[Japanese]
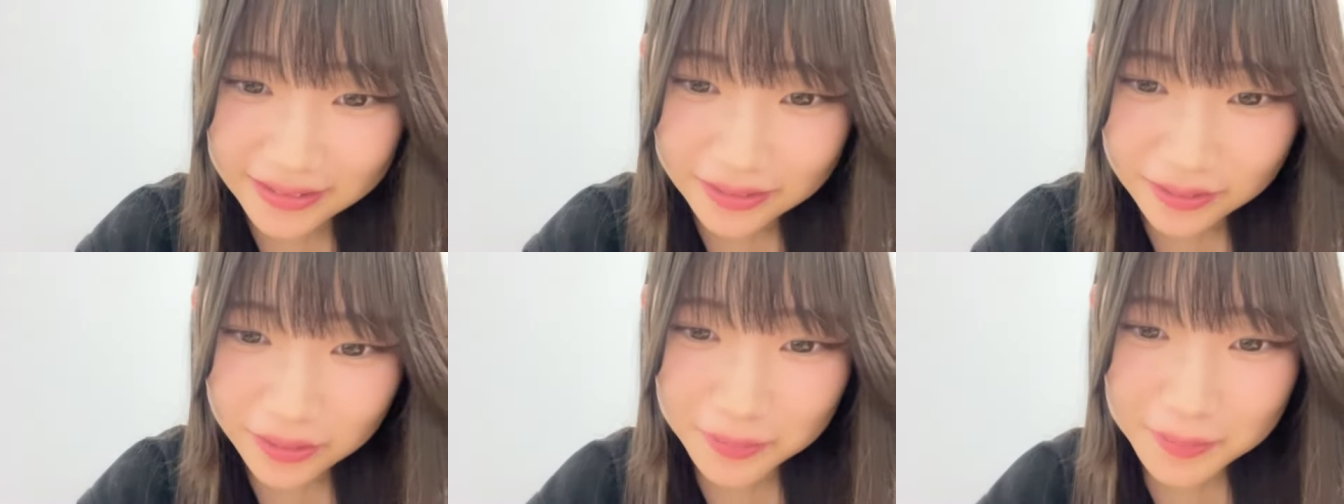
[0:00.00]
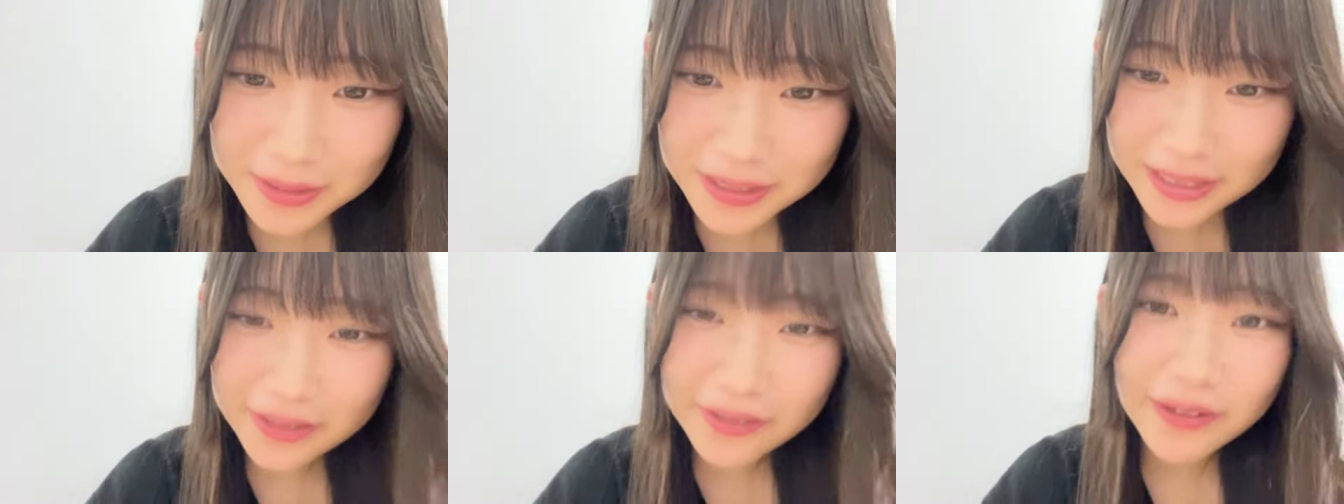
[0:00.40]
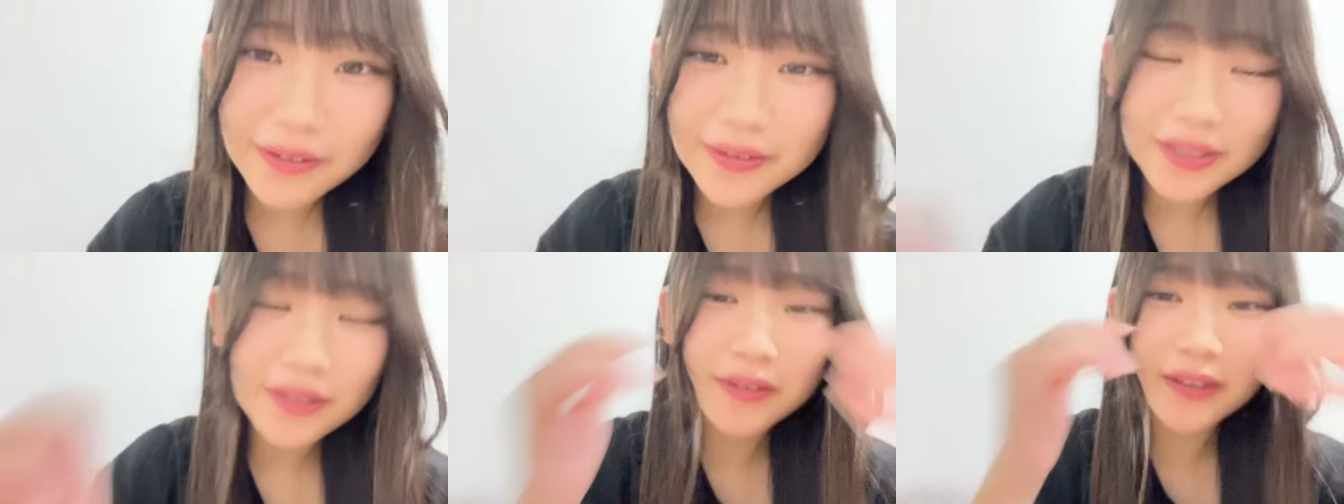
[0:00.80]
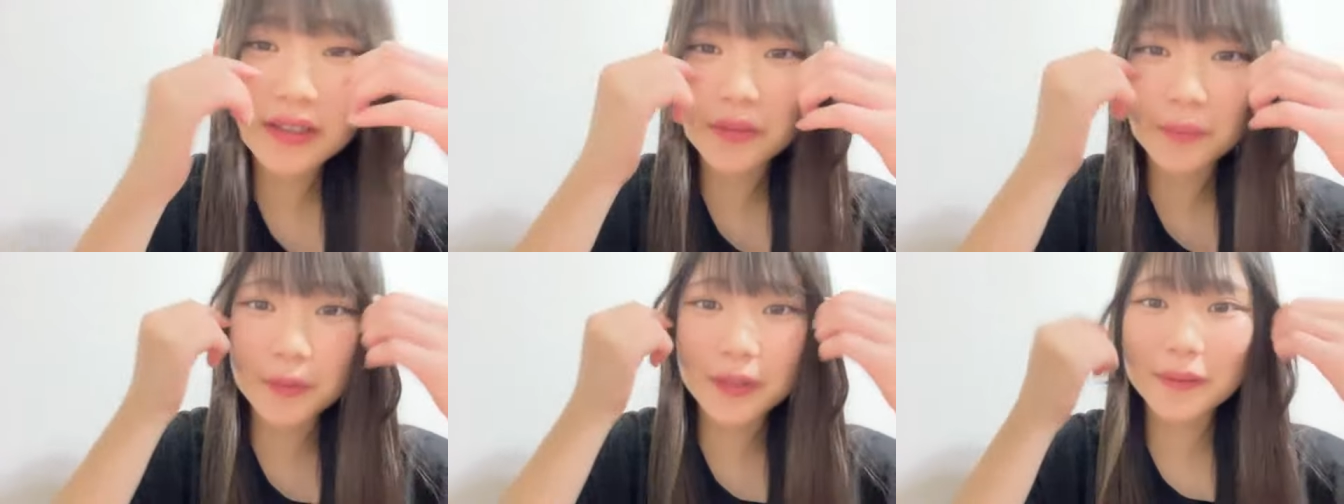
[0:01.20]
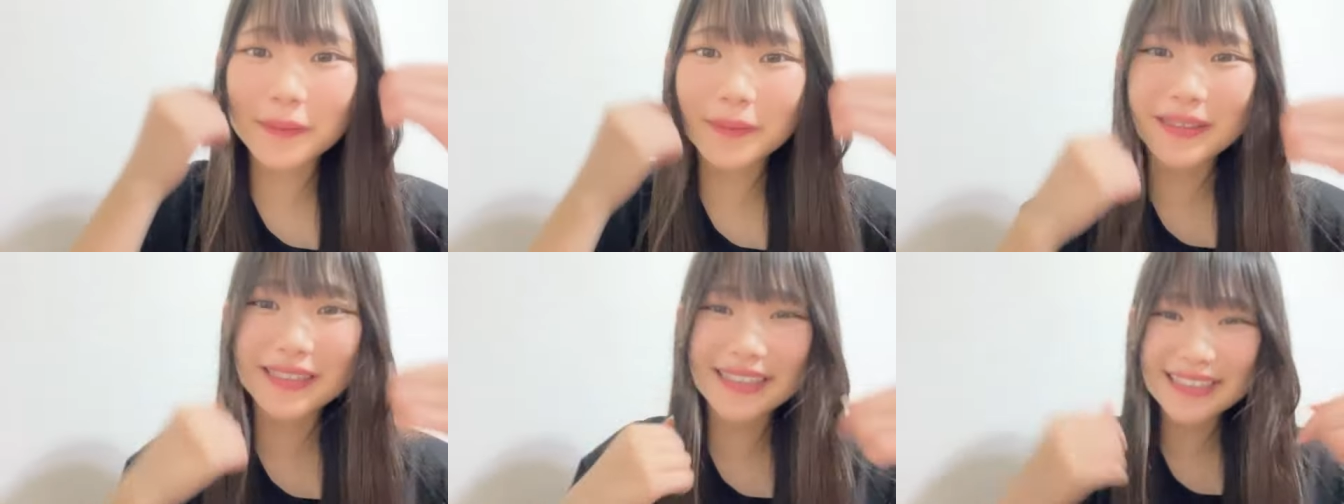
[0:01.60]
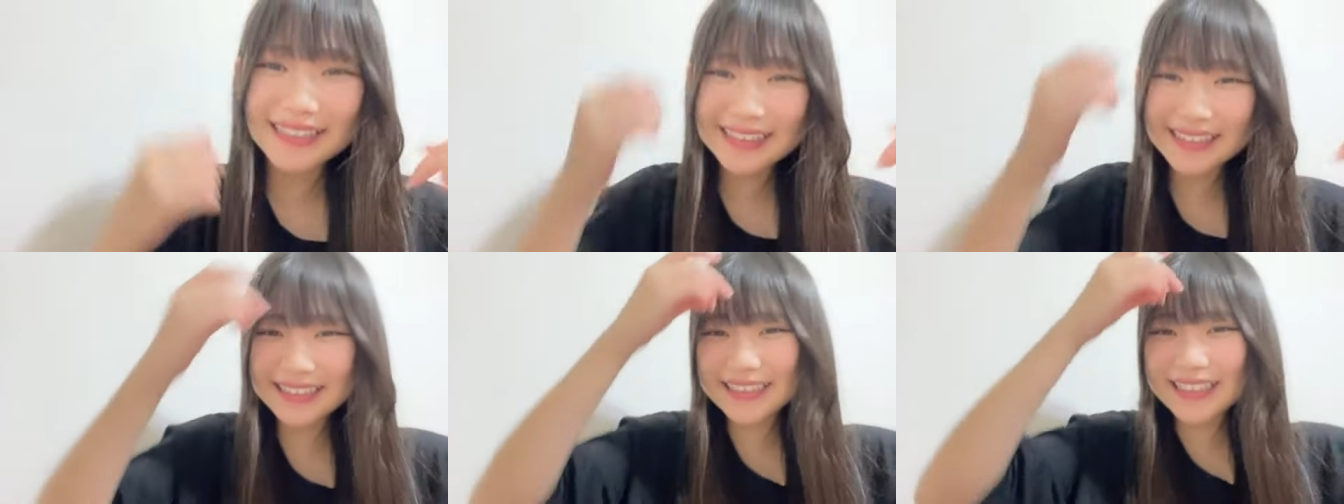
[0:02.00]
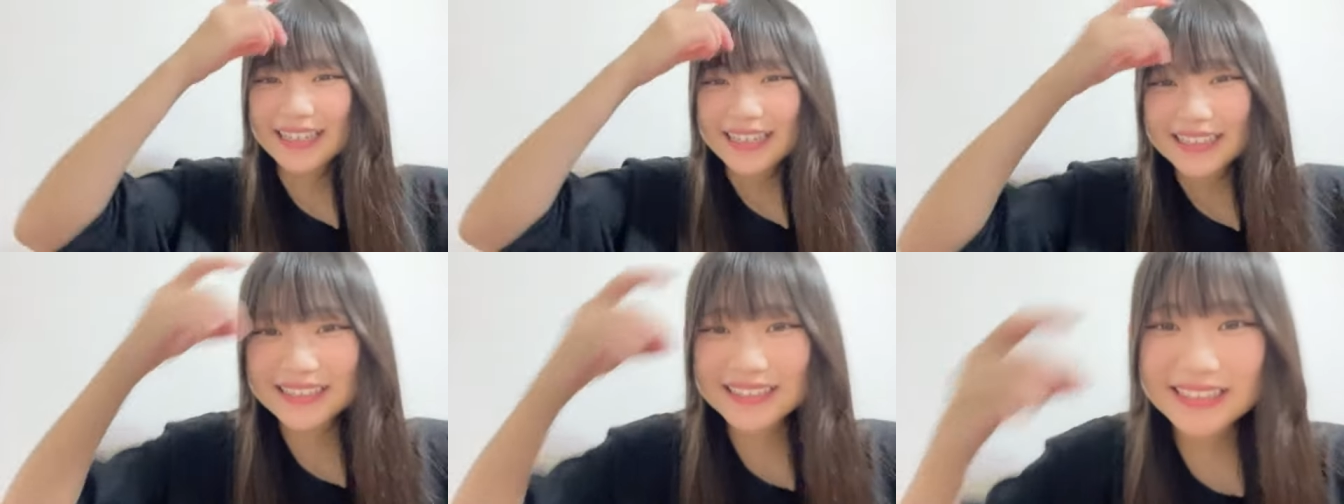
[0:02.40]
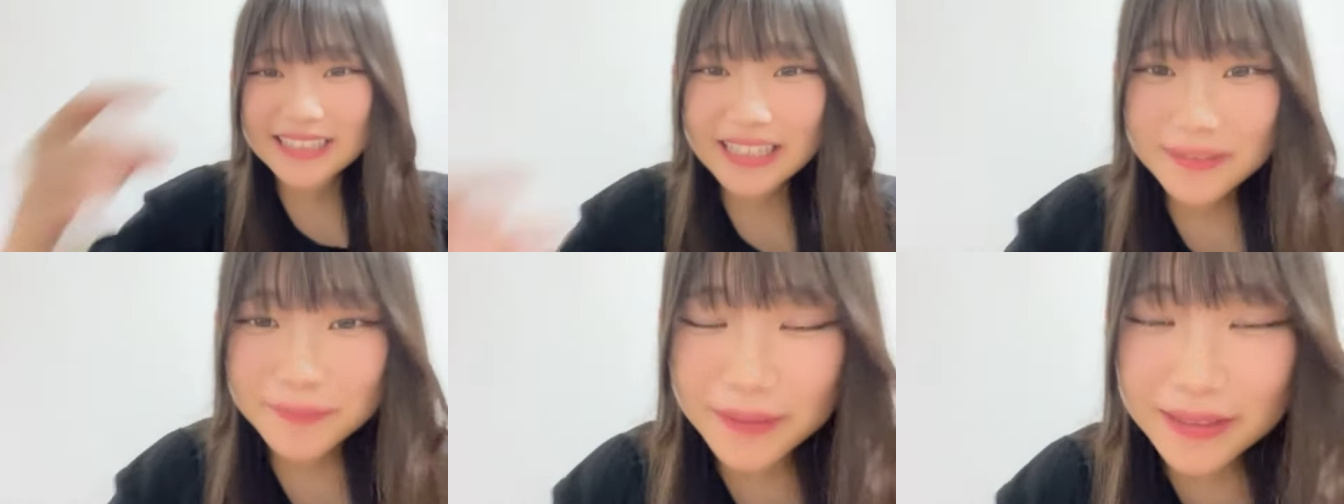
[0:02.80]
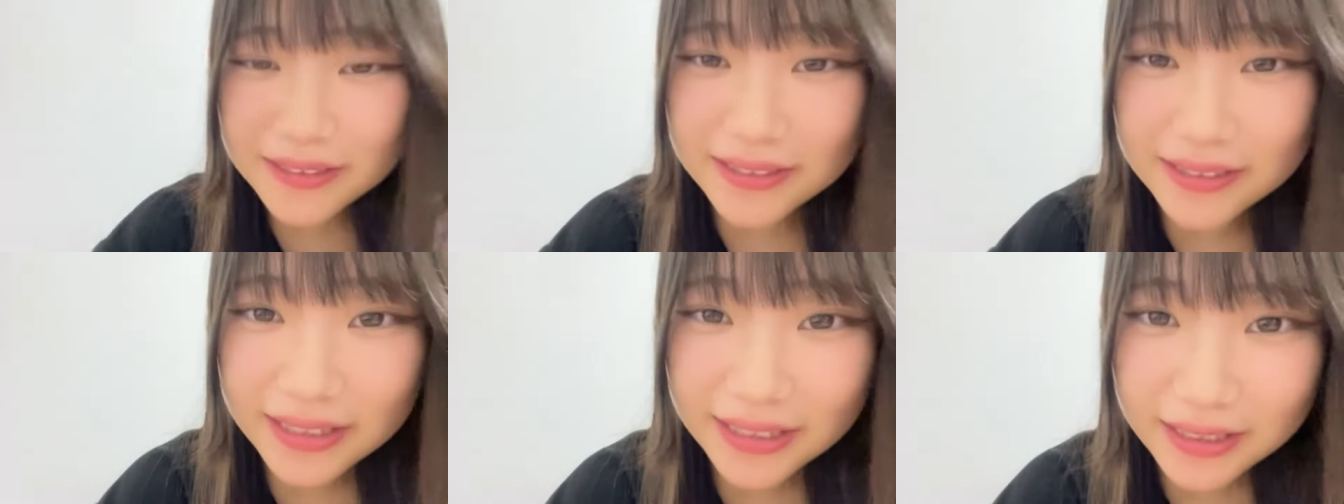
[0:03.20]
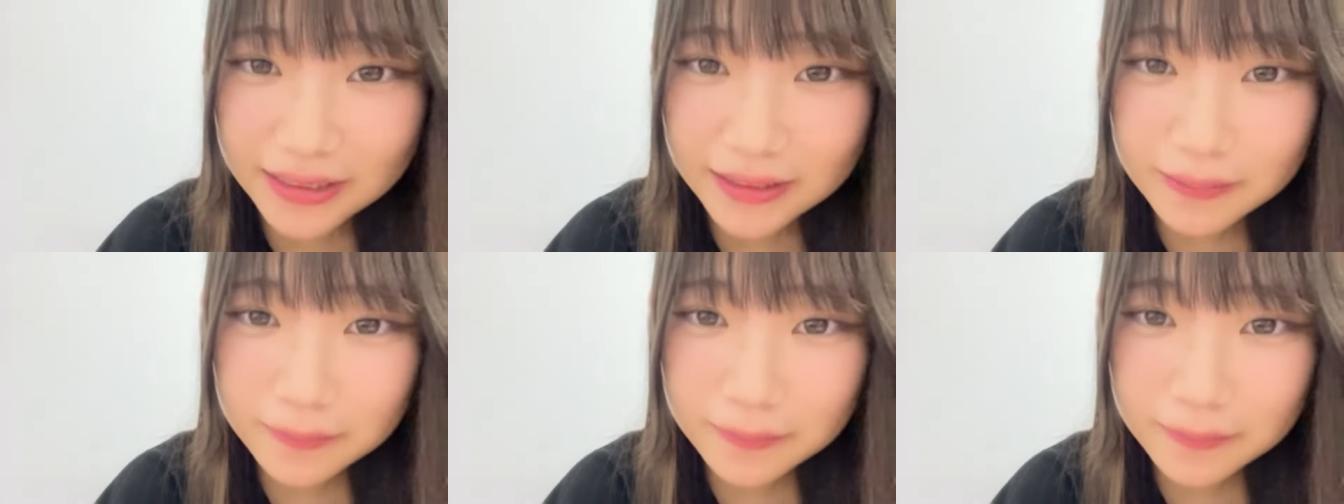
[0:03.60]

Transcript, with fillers: ここみちゃんとは双子だと思う違いますね